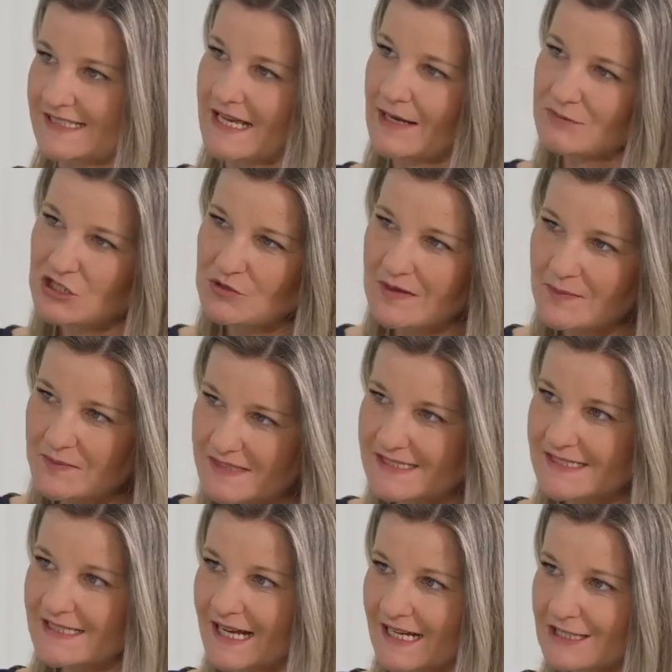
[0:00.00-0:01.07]
Sie haben es schon mal ein
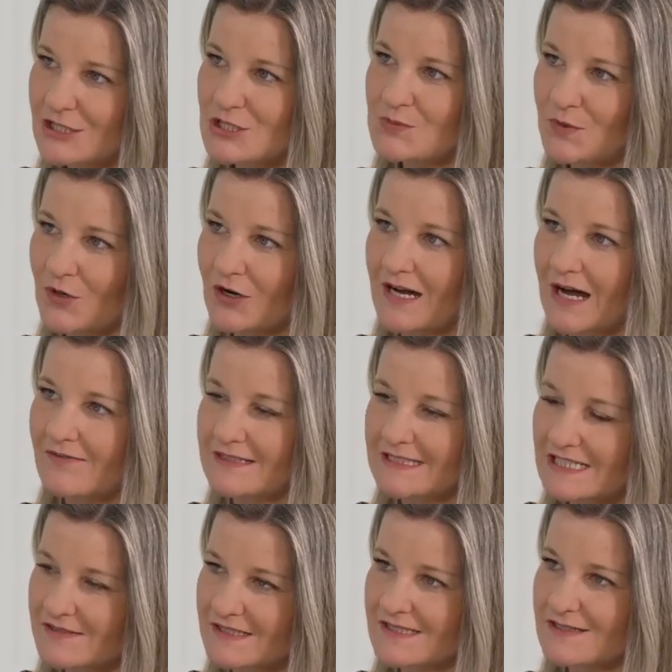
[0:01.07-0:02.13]
bisschen angesprochen, aber
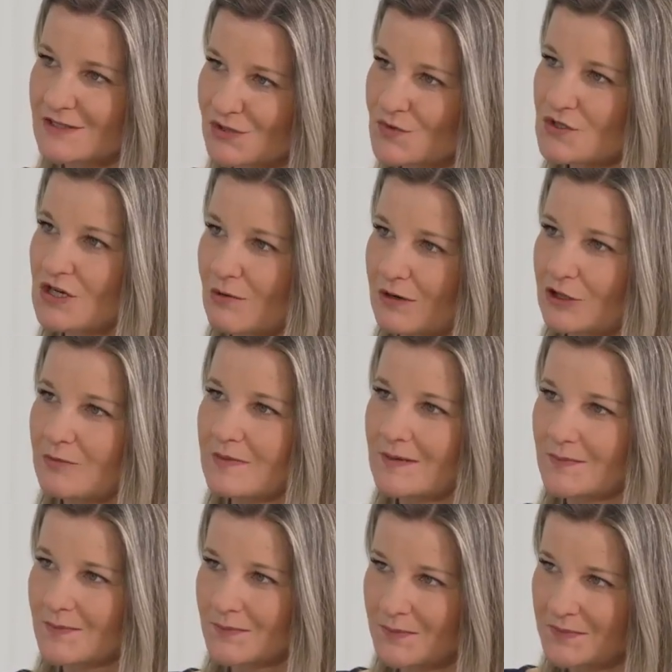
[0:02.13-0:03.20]
dass wir das den Zuschauern noch
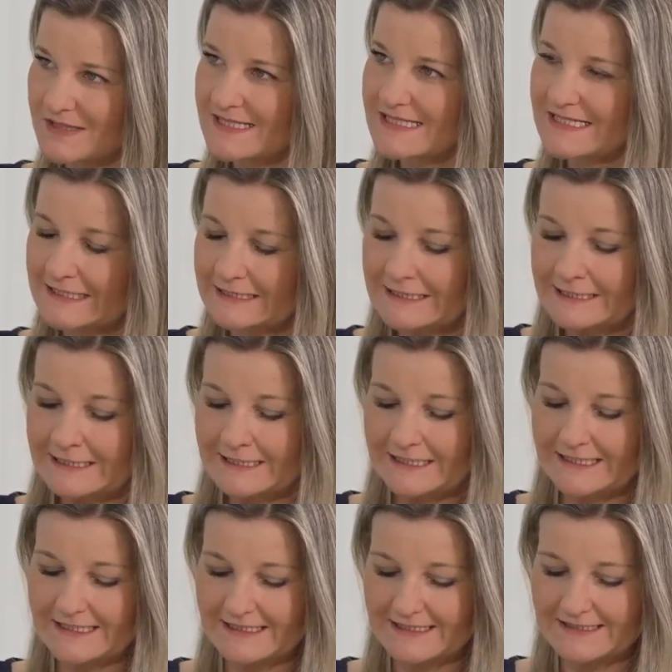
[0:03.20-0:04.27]
mal ein bisschen
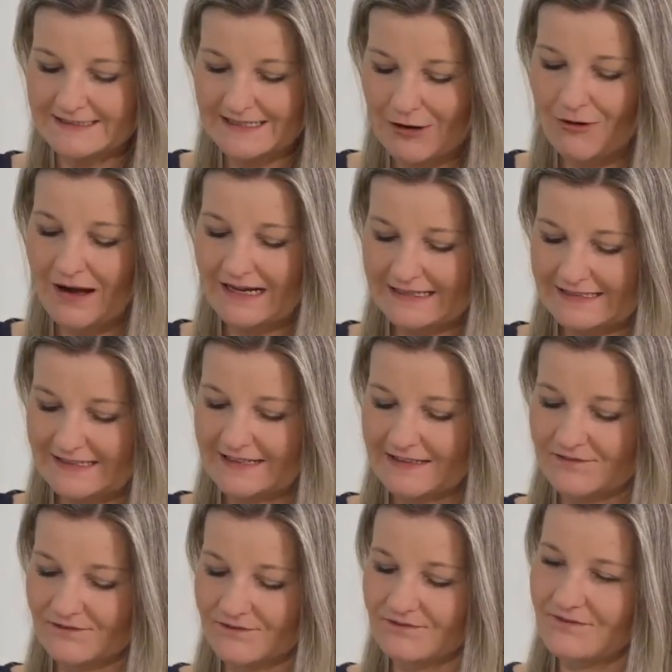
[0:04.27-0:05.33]
äh, genau
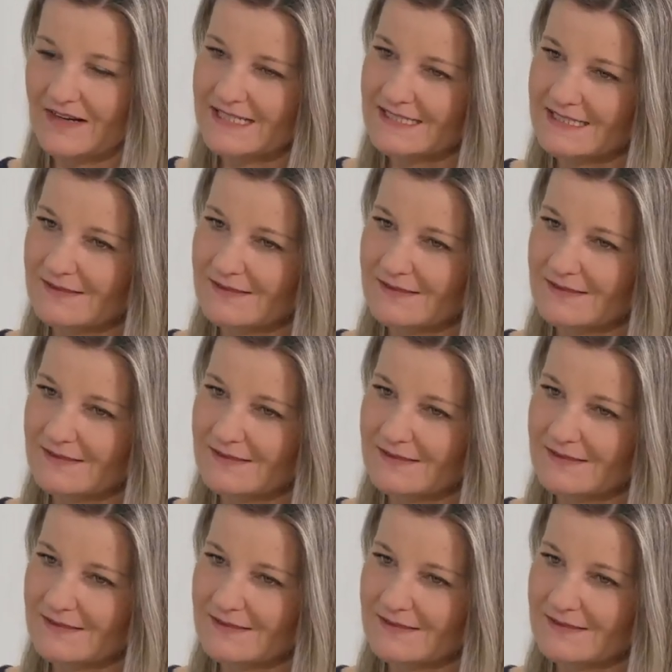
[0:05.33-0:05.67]
erklären. Was